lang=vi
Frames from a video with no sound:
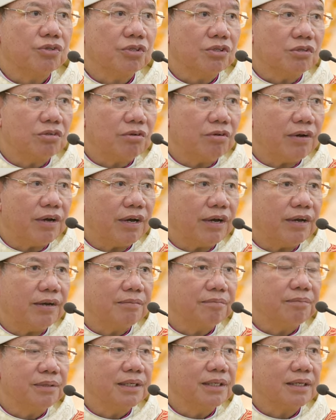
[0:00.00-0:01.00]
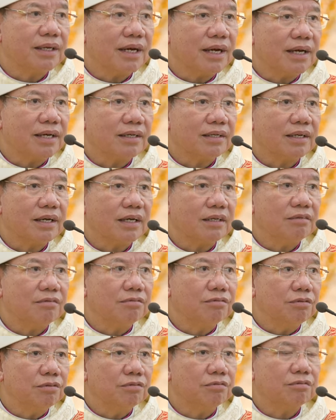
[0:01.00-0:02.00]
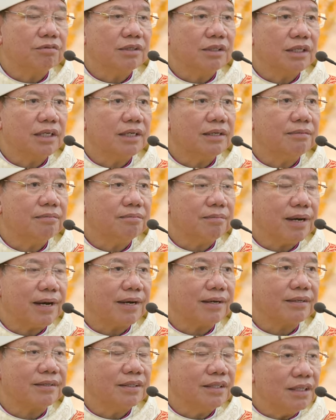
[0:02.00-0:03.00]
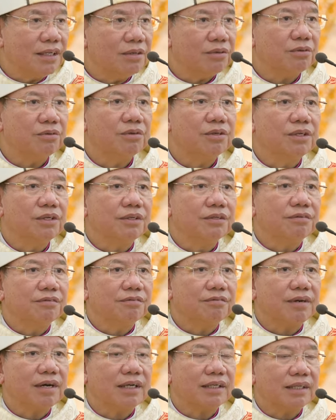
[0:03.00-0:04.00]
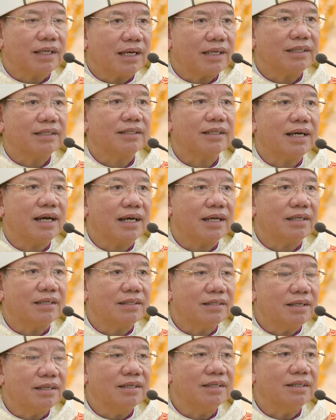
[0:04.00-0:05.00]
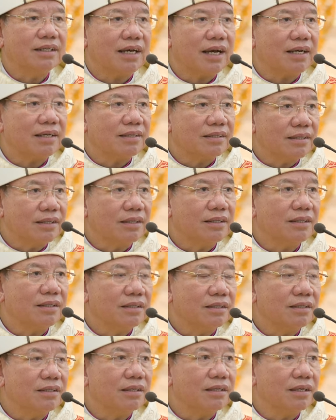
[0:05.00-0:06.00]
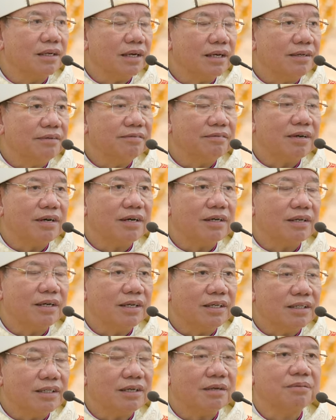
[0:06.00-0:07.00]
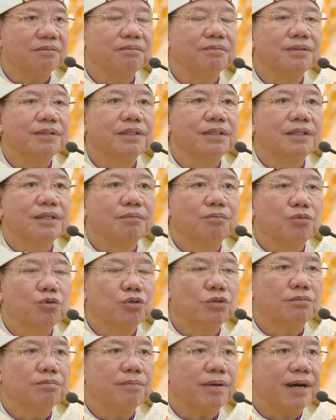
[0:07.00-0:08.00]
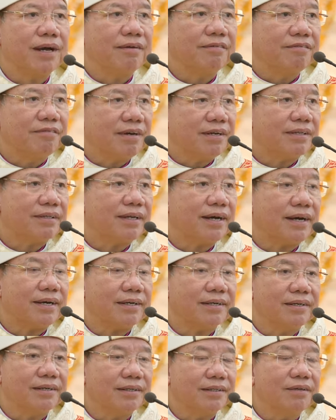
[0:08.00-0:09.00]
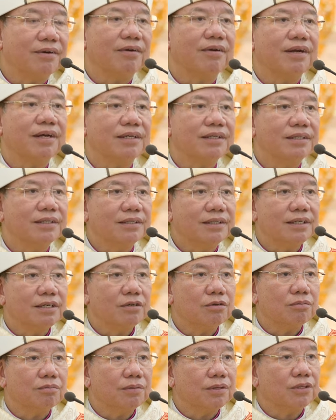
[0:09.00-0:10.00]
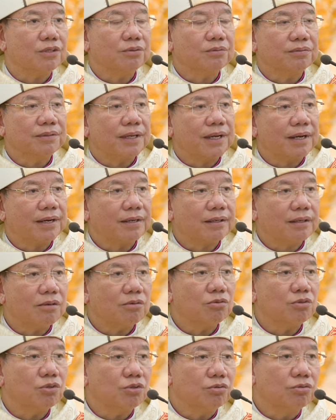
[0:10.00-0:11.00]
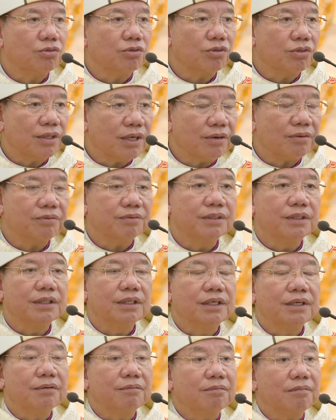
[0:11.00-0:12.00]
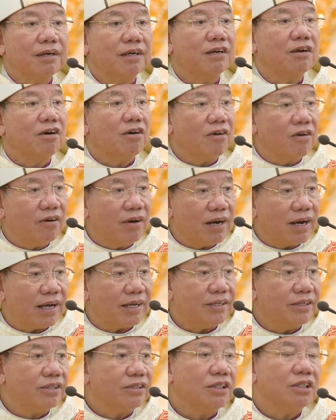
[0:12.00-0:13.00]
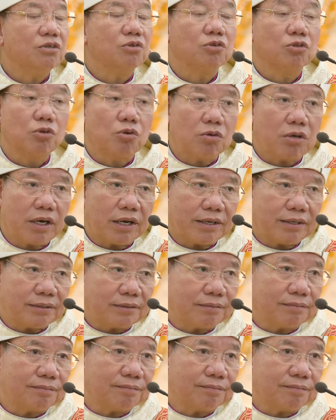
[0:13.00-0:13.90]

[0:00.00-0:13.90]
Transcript: sức khỏe, bình an, hạnh phúc, tiền bạc nhiều và thành đạt xây nhà xây cửa lấy vợ lấy chồng buôn bán phát tài đó là những điều mà chúng ta cầu chúc cho nhau mà đó là những điều tốt lành